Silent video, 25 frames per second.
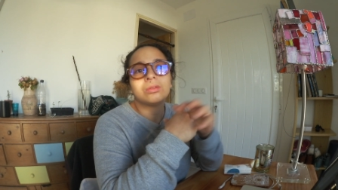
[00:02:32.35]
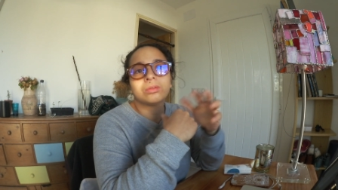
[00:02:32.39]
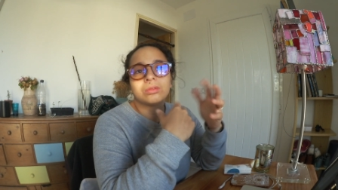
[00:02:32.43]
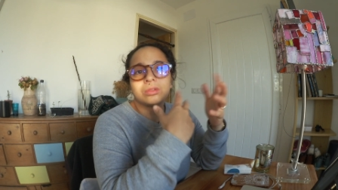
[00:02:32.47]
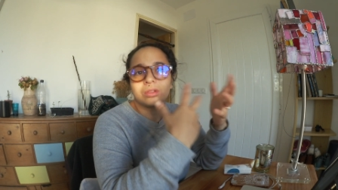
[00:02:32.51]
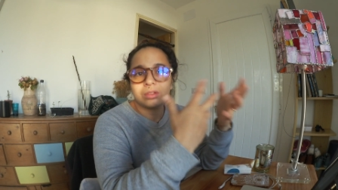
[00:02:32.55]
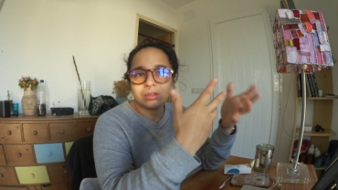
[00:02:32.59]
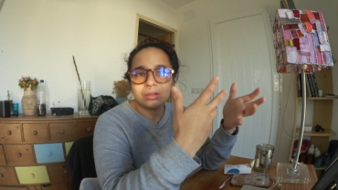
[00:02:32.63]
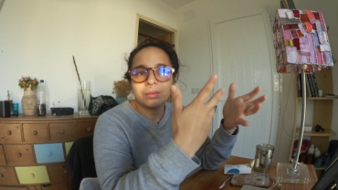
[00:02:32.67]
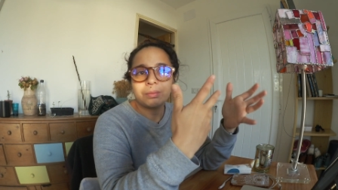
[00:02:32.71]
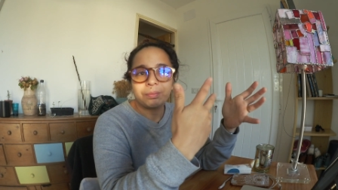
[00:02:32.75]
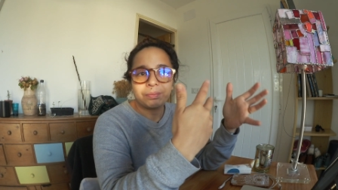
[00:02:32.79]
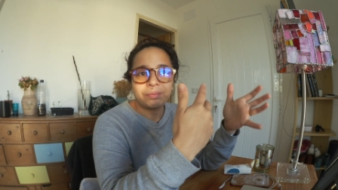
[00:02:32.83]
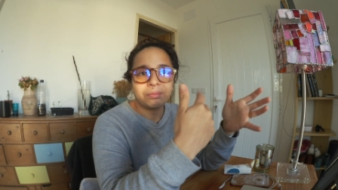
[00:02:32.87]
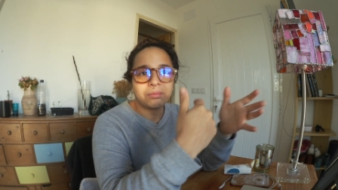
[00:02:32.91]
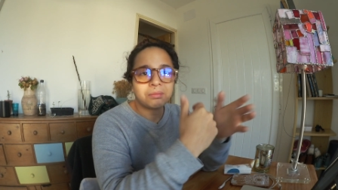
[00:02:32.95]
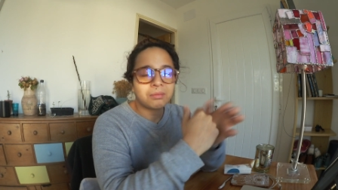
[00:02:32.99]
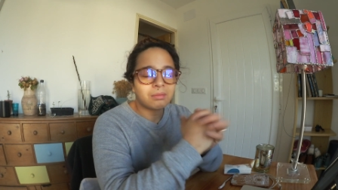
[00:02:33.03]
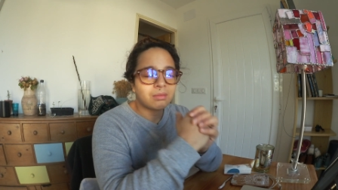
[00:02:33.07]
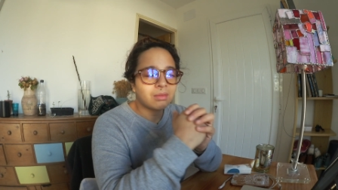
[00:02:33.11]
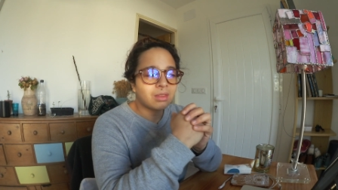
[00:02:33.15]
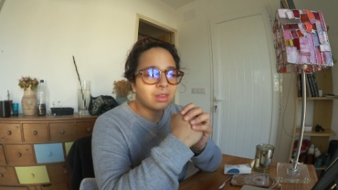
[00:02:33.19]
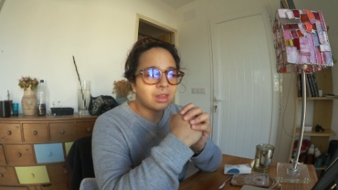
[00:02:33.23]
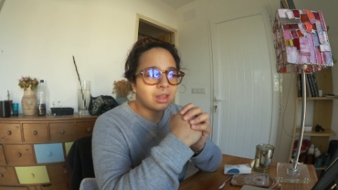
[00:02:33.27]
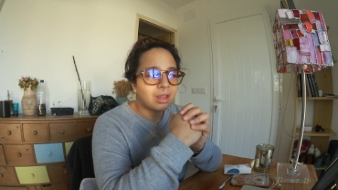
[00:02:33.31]
donc
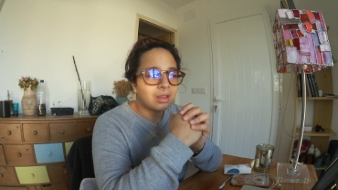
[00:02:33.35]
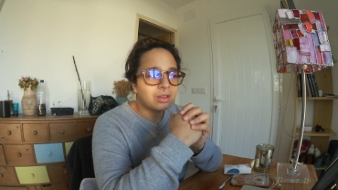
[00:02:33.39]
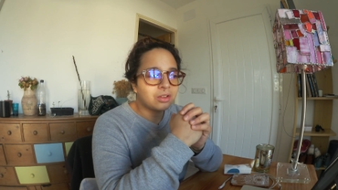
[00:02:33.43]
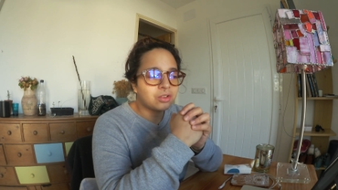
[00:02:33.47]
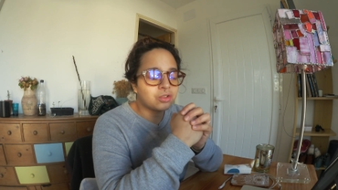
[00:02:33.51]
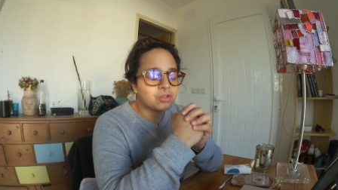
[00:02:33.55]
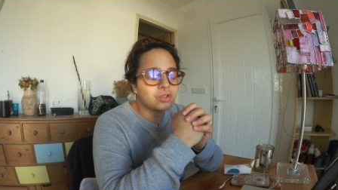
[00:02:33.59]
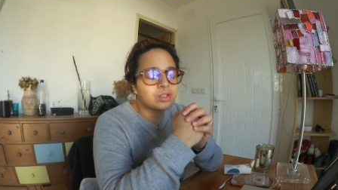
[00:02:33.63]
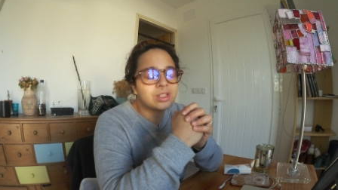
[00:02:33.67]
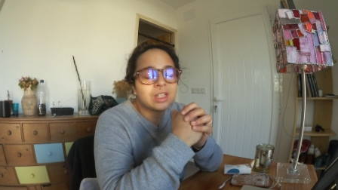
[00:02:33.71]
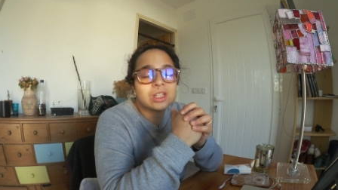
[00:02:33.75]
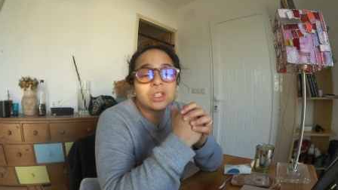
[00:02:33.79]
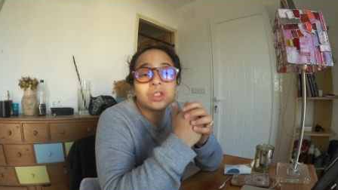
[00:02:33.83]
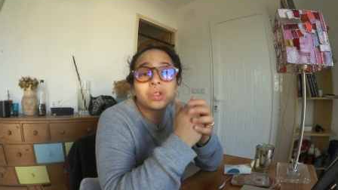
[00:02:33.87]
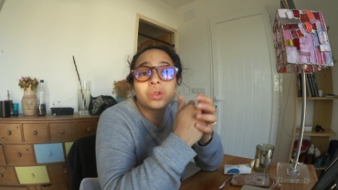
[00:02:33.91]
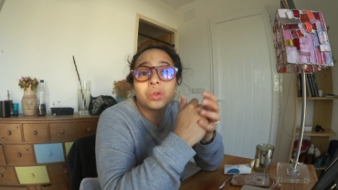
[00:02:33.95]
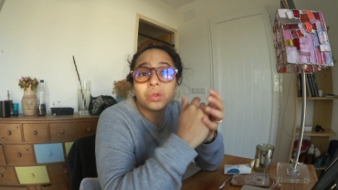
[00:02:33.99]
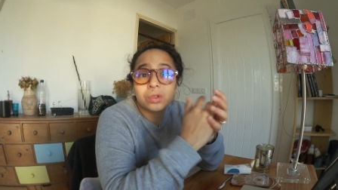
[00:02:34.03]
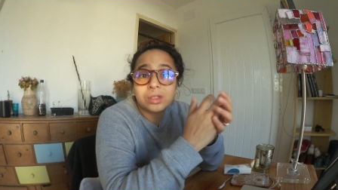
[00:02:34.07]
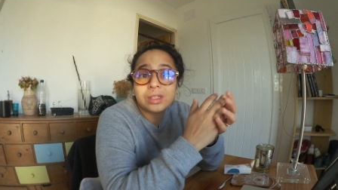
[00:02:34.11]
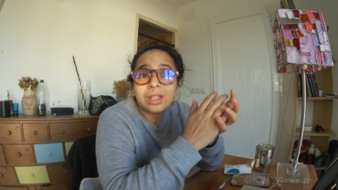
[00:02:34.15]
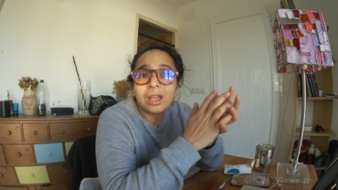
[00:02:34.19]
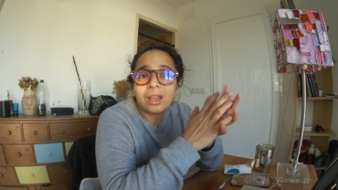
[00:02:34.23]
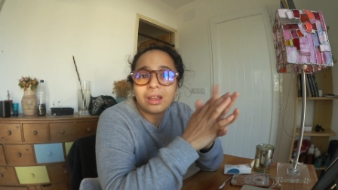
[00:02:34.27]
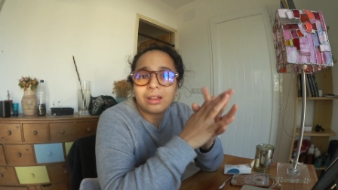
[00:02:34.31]
je sais ce
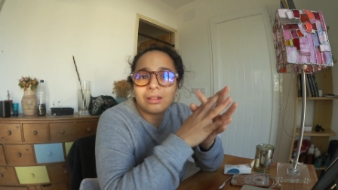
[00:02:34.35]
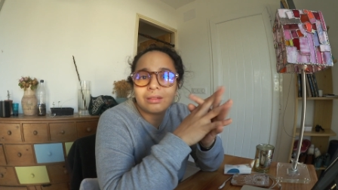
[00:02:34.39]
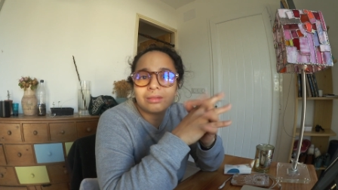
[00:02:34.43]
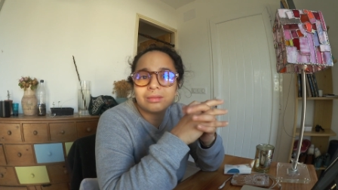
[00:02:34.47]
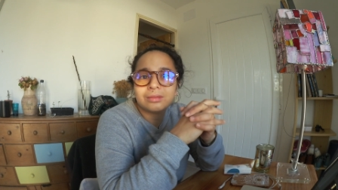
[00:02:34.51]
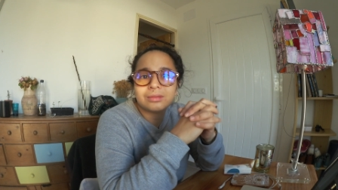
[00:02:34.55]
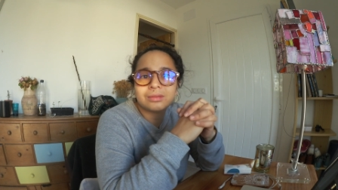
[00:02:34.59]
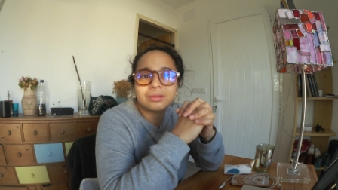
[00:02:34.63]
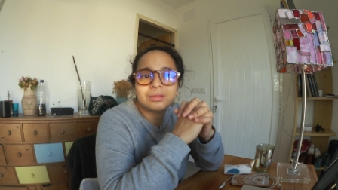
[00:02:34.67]
que c'est.